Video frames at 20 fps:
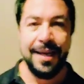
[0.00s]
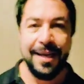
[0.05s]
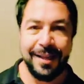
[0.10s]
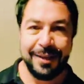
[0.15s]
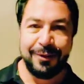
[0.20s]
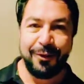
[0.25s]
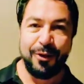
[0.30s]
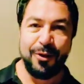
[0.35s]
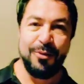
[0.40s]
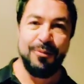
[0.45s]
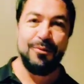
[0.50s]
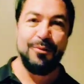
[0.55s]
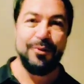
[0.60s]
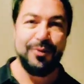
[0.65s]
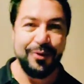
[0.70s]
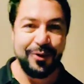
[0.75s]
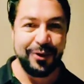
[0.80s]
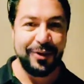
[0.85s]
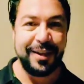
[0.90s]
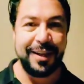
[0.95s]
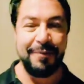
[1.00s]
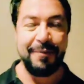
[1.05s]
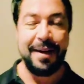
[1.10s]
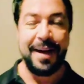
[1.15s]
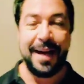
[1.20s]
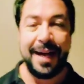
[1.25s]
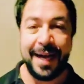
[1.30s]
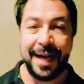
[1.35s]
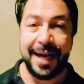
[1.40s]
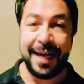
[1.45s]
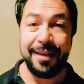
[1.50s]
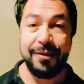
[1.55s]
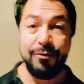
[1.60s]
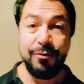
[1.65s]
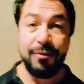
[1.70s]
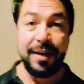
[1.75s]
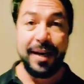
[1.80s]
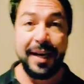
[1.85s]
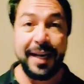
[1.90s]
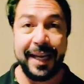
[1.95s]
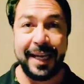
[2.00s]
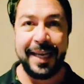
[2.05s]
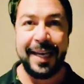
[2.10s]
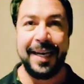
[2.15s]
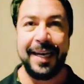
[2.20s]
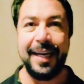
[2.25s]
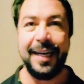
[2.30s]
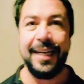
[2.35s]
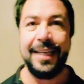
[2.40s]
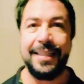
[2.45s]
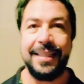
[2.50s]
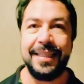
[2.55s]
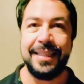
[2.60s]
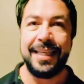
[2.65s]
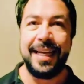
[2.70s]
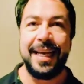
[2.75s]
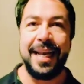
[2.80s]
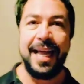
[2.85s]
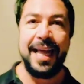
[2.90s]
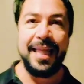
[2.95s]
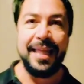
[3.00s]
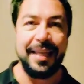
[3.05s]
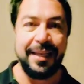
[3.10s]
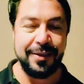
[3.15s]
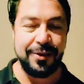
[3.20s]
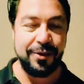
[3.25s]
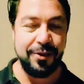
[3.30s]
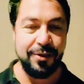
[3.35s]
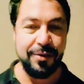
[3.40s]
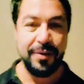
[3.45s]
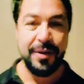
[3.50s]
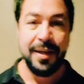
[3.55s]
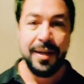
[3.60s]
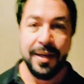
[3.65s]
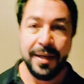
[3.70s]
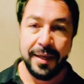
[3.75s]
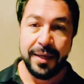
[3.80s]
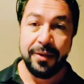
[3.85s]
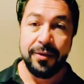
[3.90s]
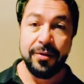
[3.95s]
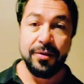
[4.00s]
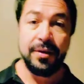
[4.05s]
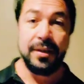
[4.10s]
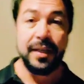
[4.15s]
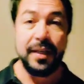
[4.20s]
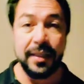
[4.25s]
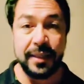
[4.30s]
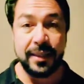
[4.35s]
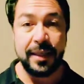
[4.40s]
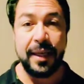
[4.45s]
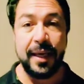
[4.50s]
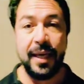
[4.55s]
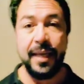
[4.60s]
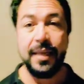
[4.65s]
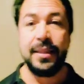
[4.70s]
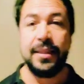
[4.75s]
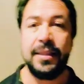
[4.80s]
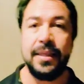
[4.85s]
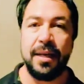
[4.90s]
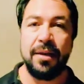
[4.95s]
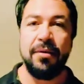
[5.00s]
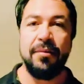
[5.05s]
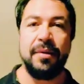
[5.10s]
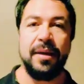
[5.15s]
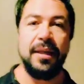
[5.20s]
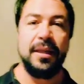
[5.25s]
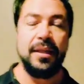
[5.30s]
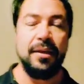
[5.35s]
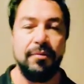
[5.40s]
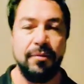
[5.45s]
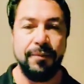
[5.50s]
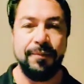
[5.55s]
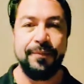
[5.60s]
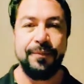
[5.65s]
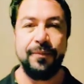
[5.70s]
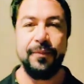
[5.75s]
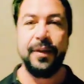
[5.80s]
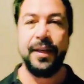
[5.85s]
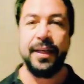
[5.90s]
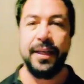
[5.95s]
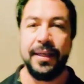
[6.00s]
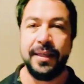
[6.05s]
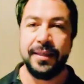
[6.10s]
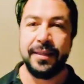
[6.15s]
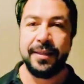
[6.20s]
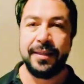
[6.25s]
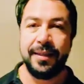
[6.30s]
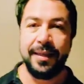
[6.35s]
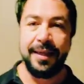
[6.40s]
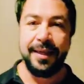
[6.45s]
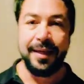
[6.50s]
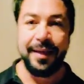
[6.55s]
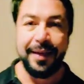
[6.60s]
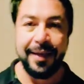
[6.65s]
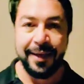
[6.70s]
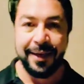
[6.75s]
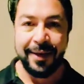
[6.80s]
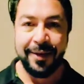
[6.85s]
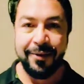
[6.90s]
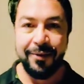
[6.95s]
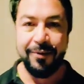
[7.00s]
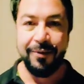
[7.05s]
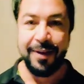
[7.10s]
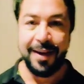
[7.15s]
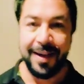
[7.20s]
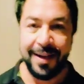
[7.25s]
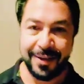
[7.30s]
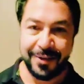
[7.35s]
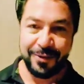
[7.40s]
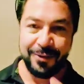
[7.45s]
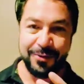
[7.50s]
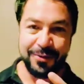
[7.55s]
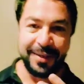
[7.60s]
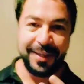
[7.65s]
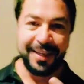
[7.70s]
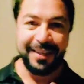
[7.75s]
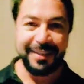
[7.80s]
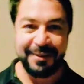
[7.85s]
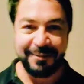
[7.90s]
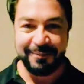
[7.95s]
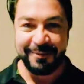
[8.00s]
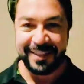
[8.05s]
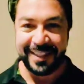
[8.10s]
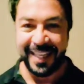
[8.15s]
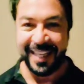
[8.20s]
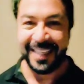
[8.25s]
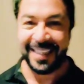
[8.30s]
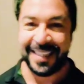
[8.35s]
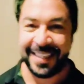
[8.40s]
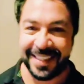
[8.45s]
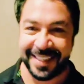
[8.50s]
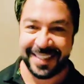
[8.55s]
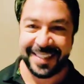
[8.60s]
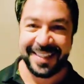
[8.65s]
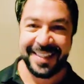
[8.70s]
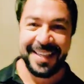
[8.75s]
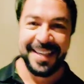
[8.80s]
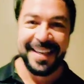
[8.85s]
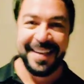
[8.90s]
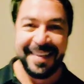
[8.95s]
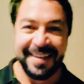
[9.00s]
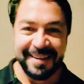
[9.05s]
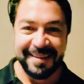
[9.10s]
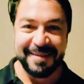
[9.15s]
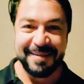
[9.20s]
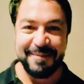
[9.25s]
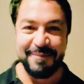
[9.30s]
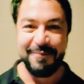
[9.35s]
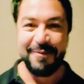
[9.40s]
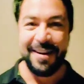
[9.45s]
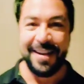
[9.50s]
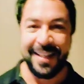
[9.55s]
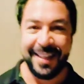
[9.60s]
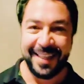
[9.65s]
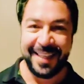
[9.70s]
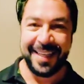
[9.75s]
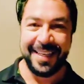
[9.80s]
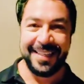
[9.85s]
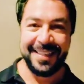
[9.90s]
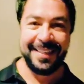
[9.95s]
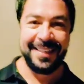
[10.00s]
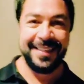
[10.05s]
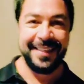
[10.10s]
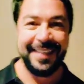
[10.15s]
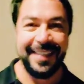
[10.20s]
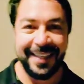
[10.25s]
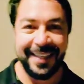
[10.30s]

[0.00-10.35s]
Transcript: todo mundo te va a ayudar a que regreses a la adicción, entonces ese es el objetivo. Este, hola, user, ¿cómo estás? ¿Cómo andas?